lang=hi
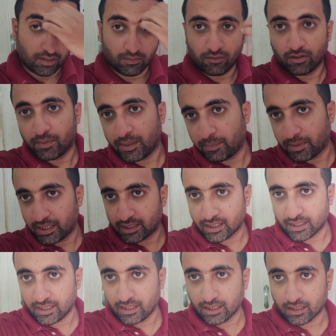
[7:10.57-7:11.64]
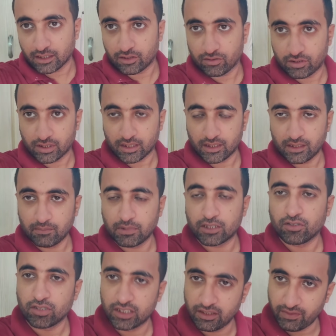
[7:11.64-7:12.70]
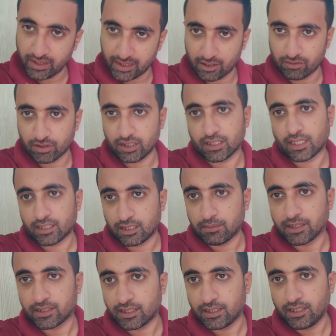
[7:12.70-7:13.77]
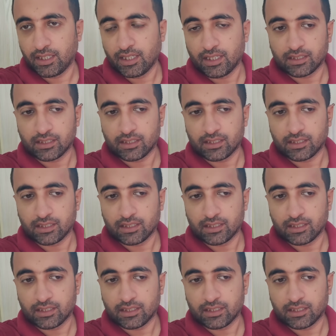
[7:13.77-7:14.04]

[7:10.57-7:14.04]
तो अब वो भी बेहतर है अल्लाह का शुक्र है पर थोड़ी सी वीकनेस होगी जाहिर सी बात है